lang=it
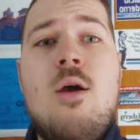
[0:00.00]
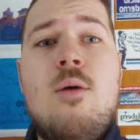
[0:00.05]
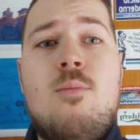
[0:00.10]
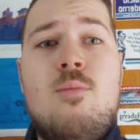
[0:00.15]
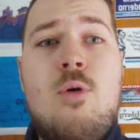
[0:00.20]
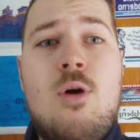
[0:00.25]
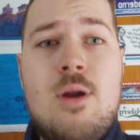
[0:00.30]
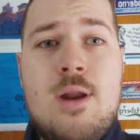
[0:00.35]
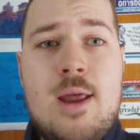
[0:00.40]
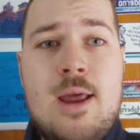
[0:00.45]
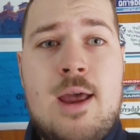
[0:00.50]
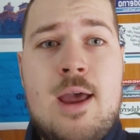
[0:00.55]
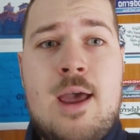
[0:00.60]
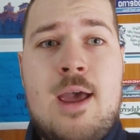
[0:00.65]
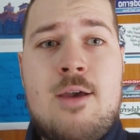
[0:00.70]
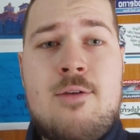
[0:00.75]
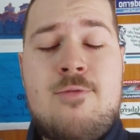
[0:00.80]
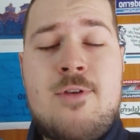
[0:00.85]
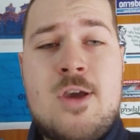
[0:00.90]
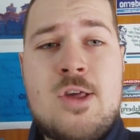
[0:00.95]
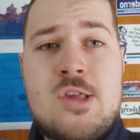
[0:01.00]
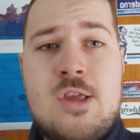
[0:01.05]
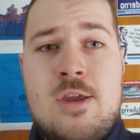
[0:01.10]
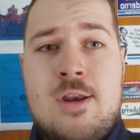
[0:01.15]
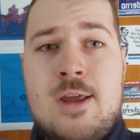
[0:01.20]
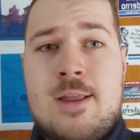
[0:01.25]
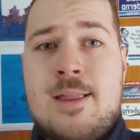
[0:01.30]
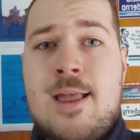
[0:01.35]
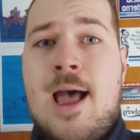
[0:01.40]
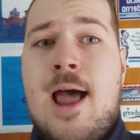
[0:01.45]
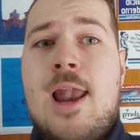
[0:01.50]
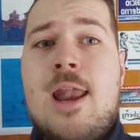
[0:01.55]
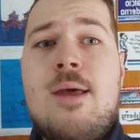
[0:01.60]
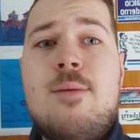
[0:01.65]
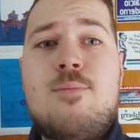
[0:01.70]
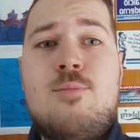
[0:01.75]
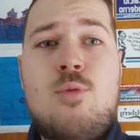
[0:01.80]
buone feste di Natale,